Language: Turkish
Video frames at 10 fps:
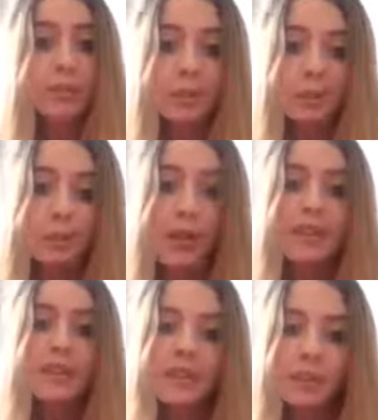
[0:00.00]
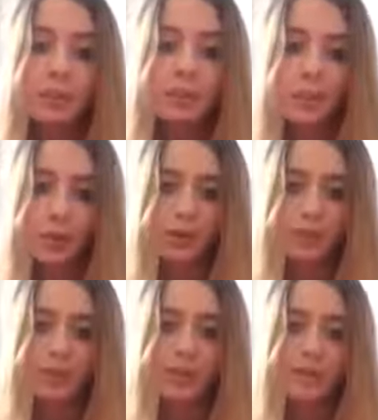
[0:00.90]
Bugünlerde dik durmayı
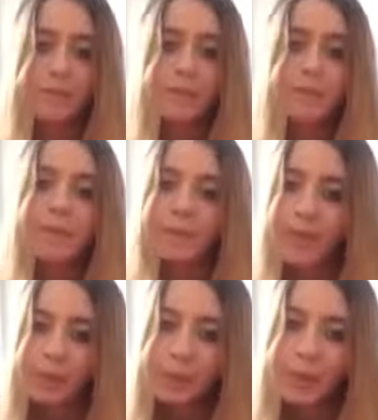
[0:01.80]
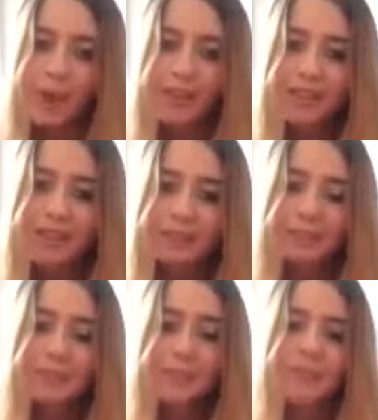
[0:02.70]
öğretti. Ben o gün ağladım.